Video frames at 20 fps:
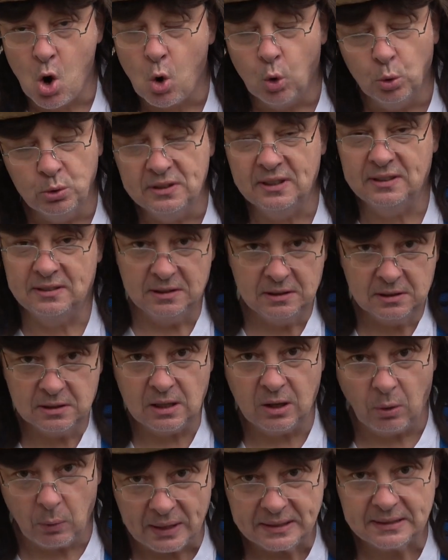Und das ist
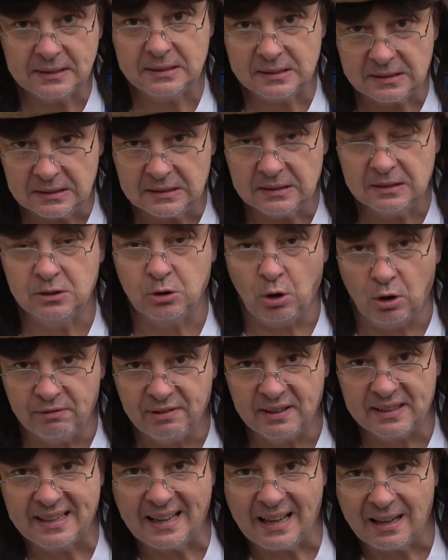klar, dass die das dann
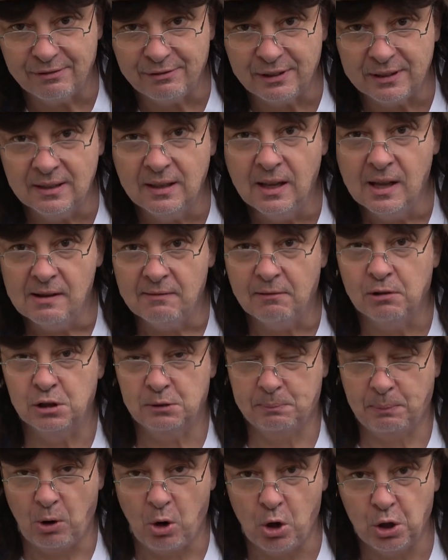verkaufen, wenn
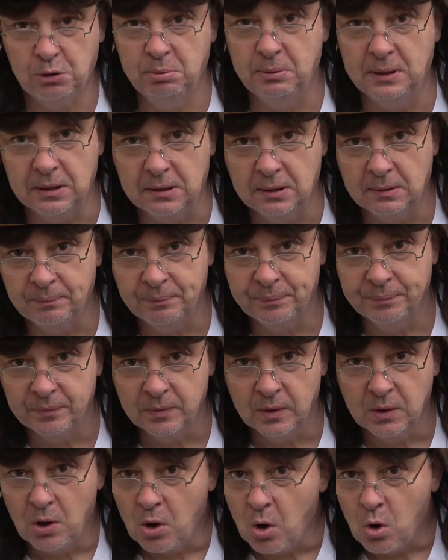es braucht wird.
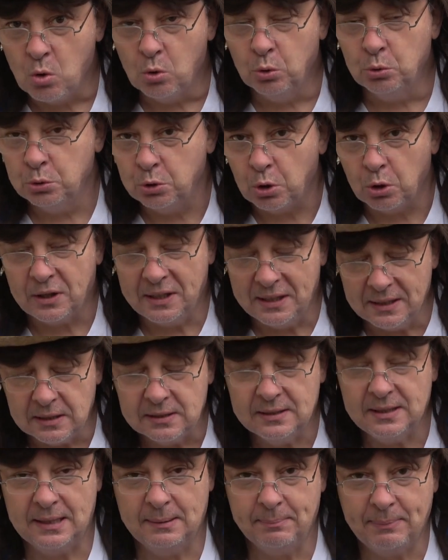Und dann können
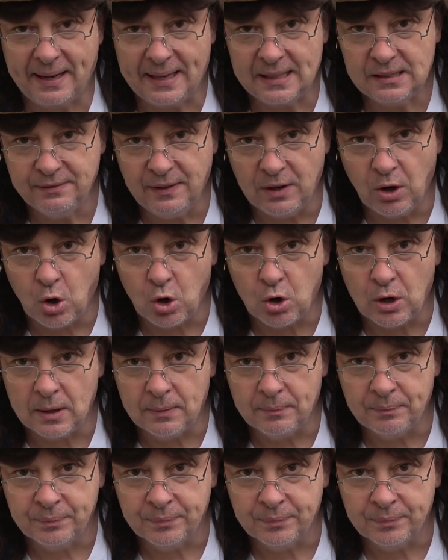sie jeden Preis verlangen.